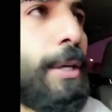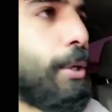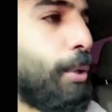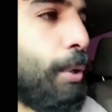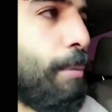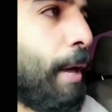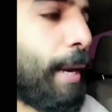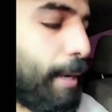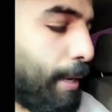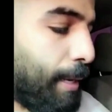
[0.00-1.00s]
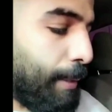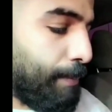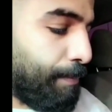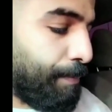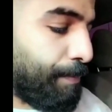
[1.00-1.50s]
يقول مره
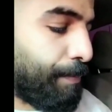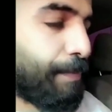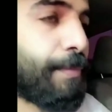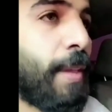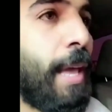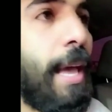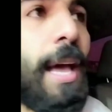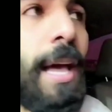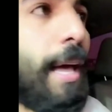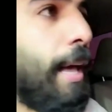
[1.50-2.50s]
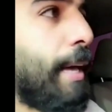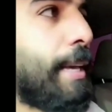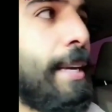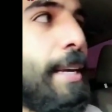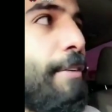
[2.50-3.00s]
آه
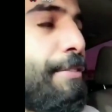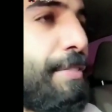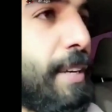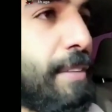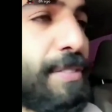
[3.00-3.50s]
كنا في,